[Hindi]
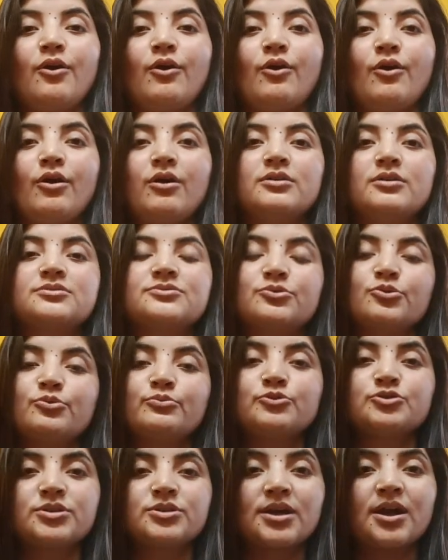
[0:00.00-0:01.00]
और
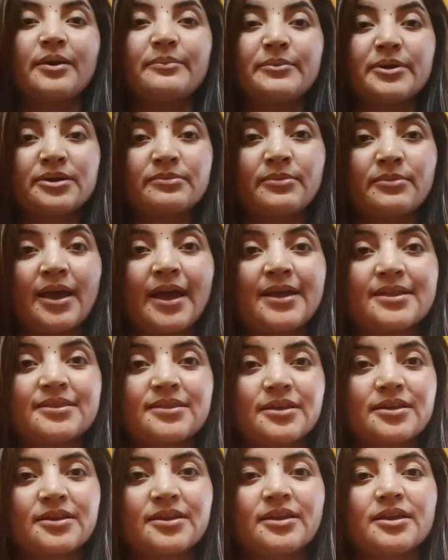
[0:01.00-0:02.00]
तो मुझे कमेंट में आया
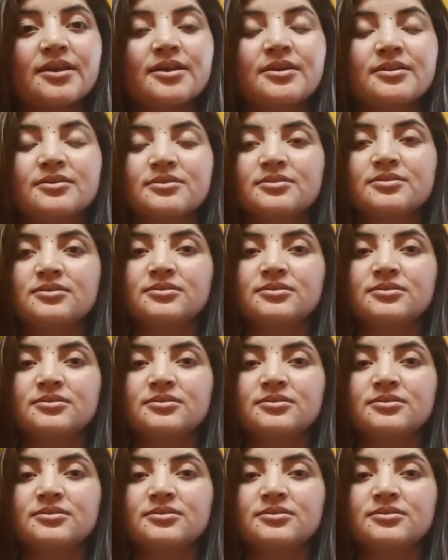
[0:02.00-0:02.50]
था कि एक